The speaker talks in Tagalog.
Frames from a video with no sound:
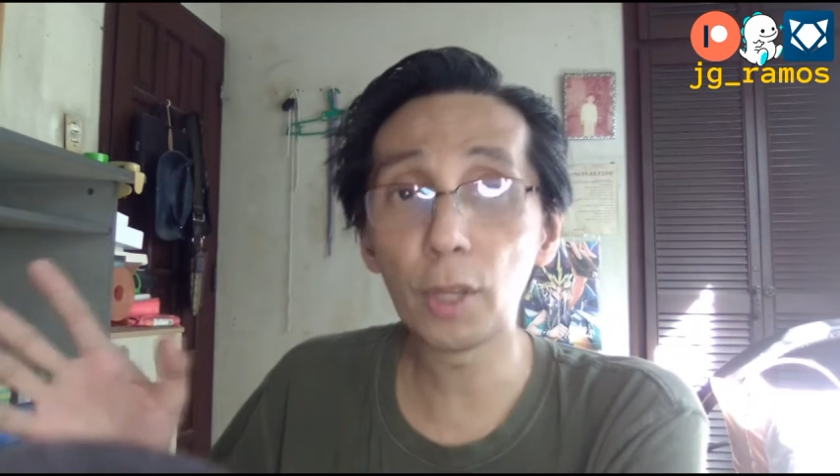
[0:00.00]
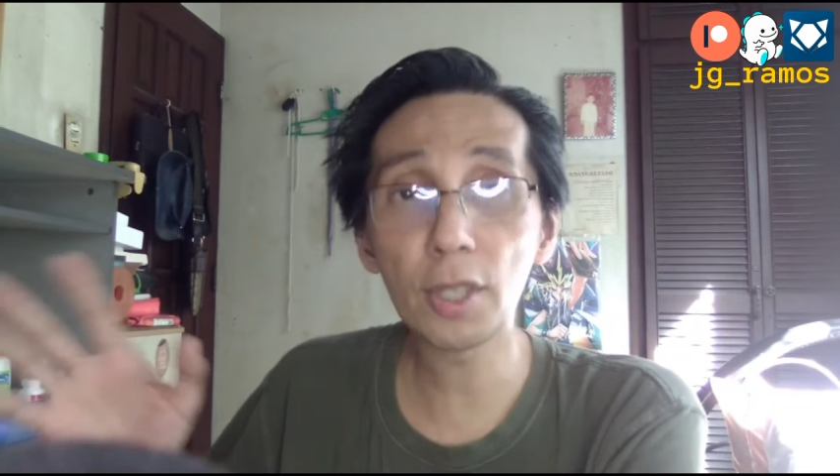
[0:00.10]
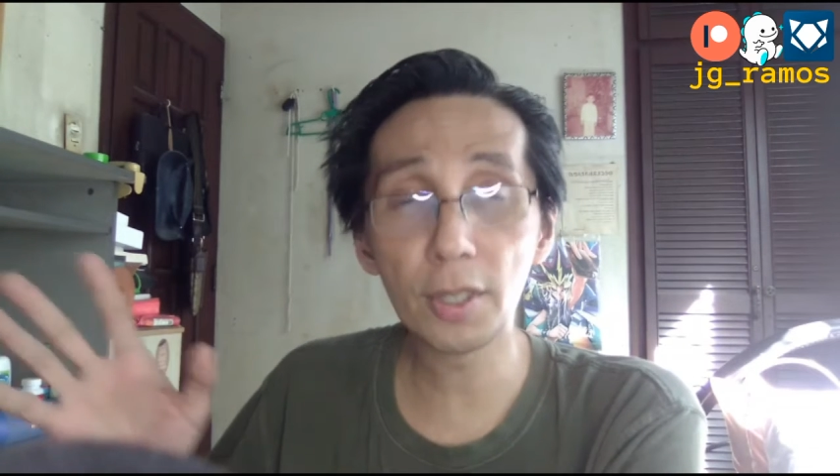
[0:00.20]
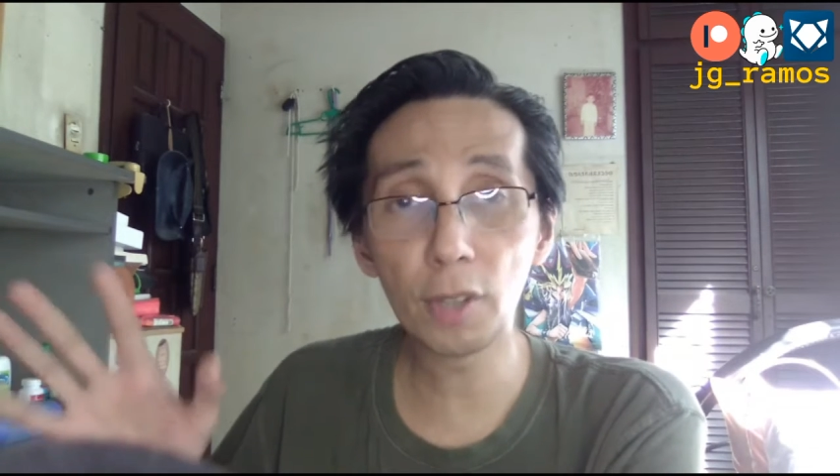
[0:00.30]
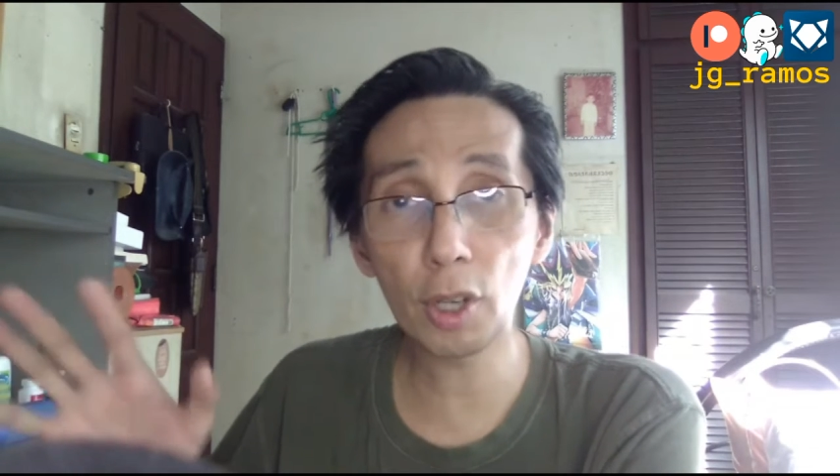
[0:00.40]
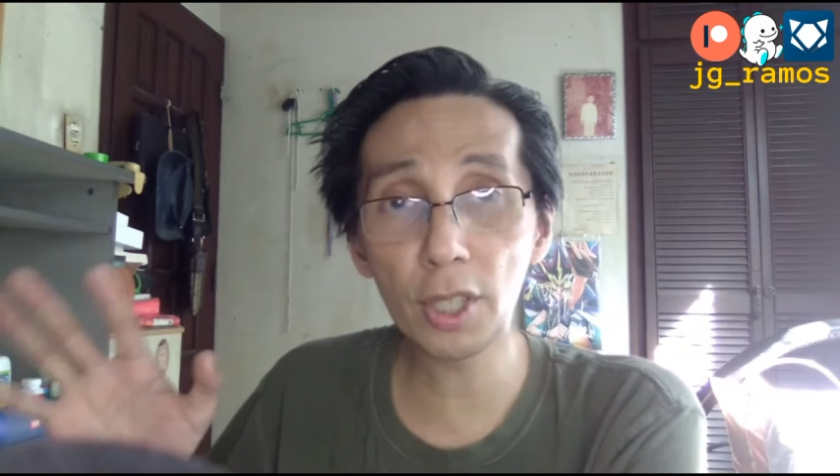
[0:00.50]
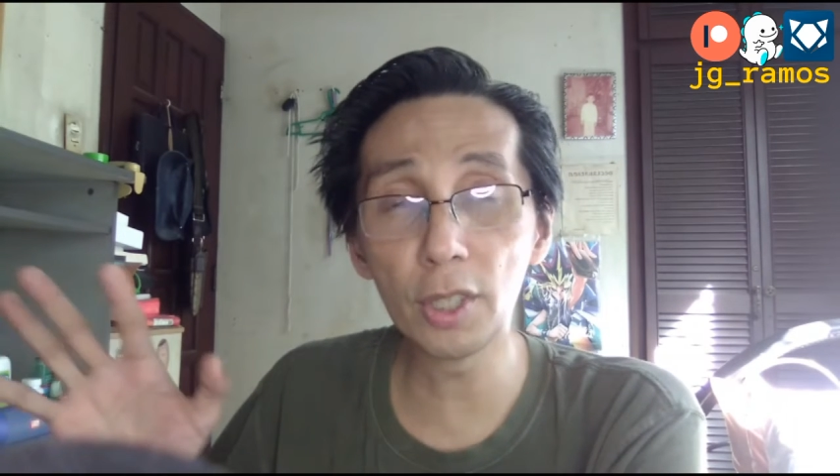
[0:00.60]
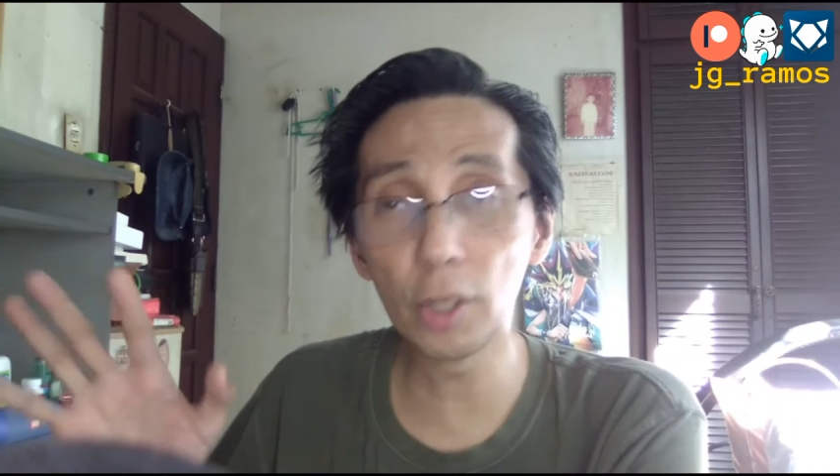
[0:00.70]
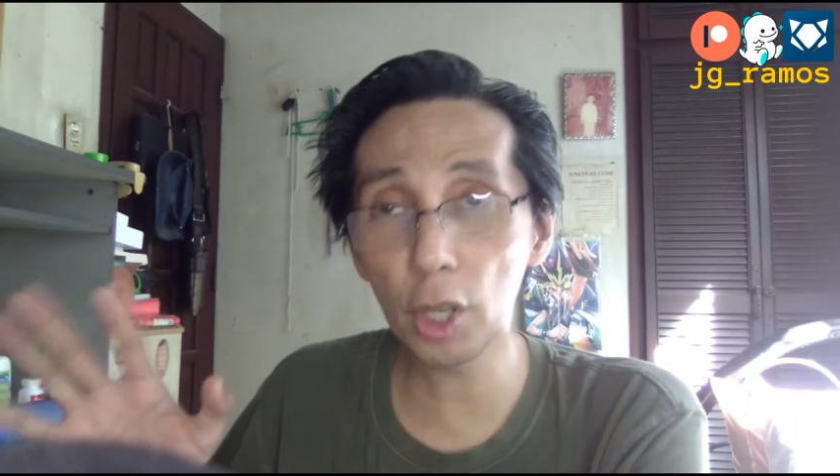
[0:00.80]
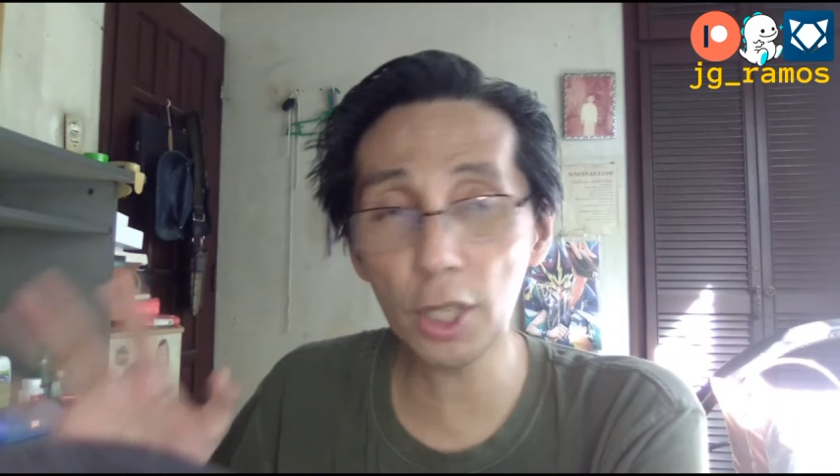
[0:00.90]
there's there's
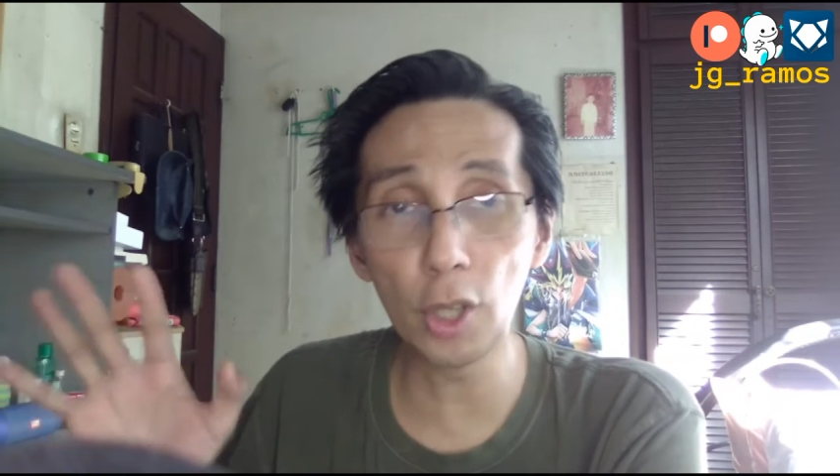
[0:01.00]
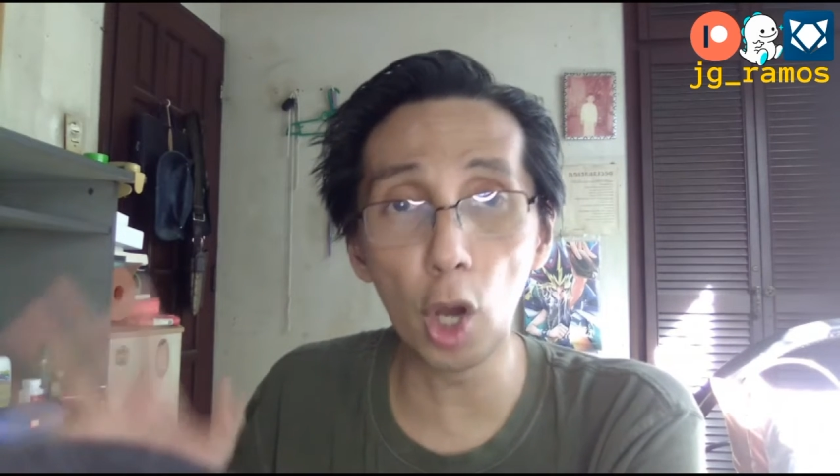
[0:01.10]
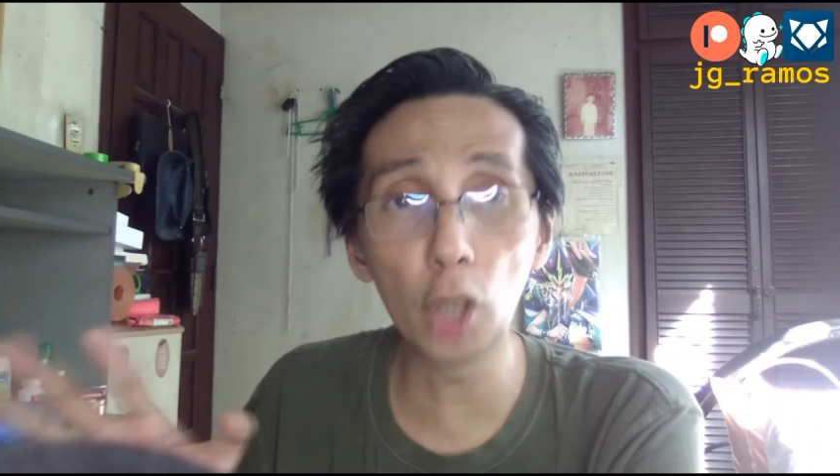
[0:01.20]
an there's an